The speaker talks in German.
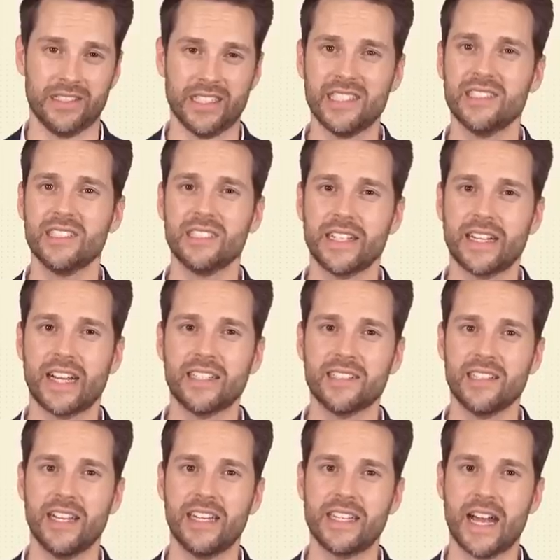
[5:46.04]
Setzt sich der
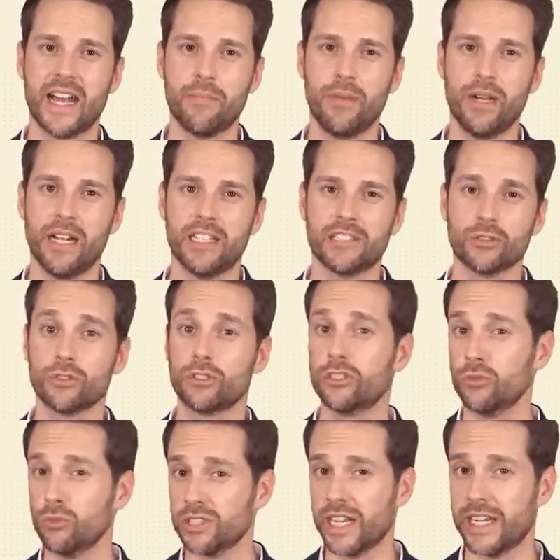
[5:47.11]
Kanzler in der Ampel also
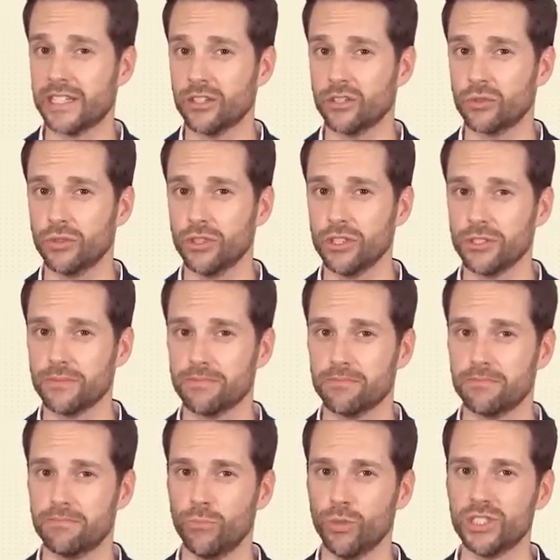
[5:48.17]
zu selten durch?
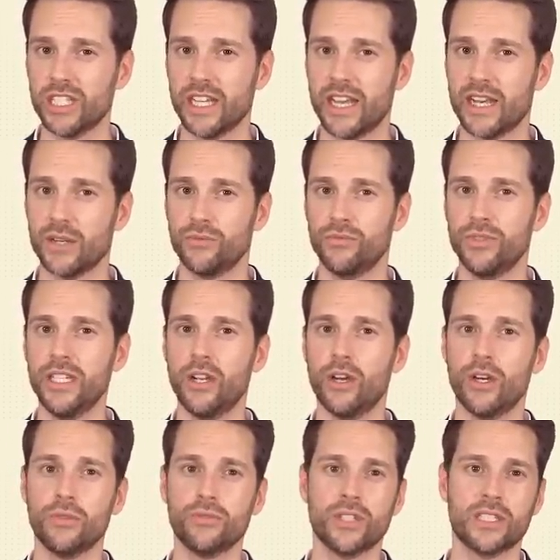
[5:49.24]
Müsste er viel
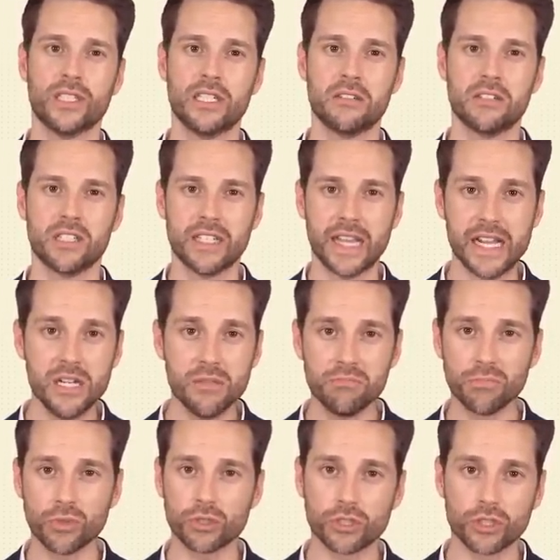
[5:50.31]
öfter den
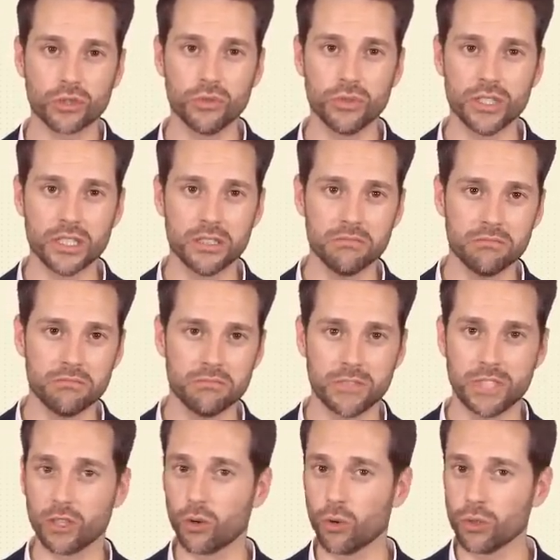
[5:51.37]
gelben und grünen
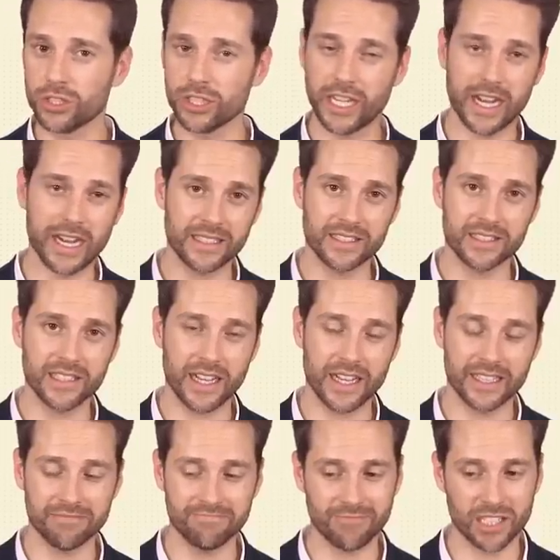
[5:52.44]
die rote Karte
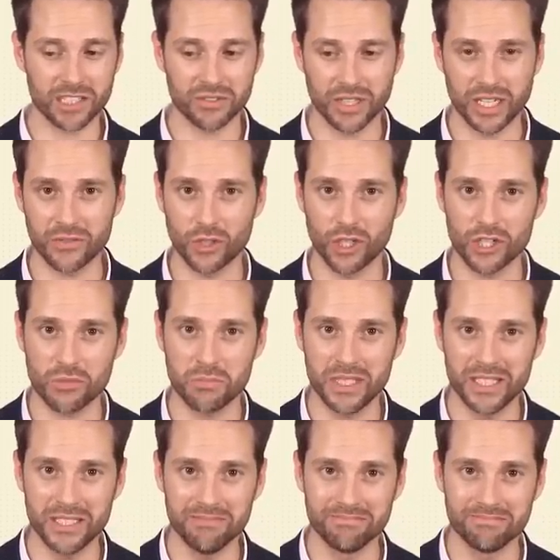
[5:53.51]
zeigen? Was für ein
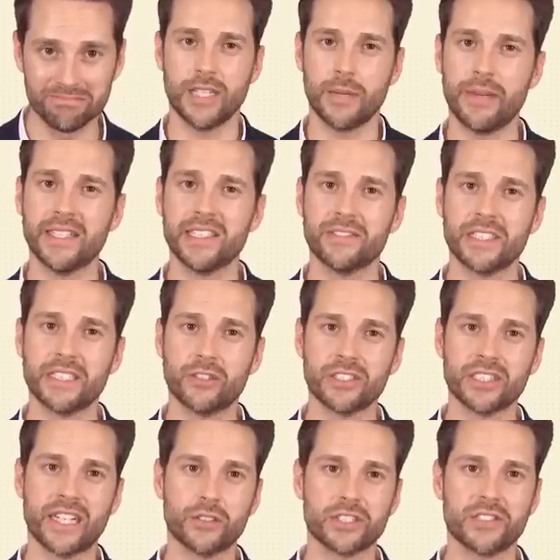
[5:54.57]
Wortspiel. Im März
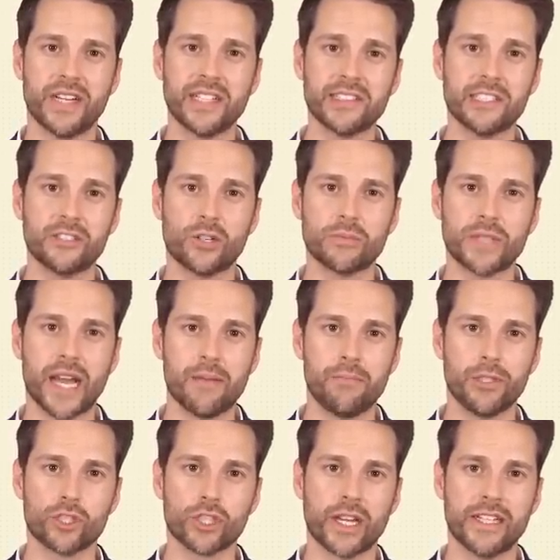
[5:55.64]
2023 kommt der
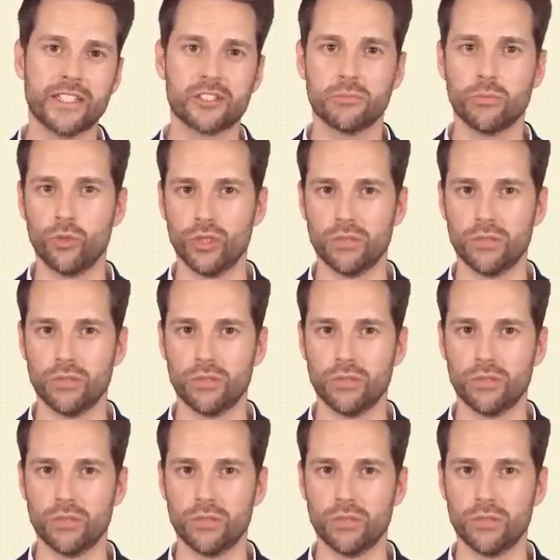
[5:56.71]
Ampelstreit zum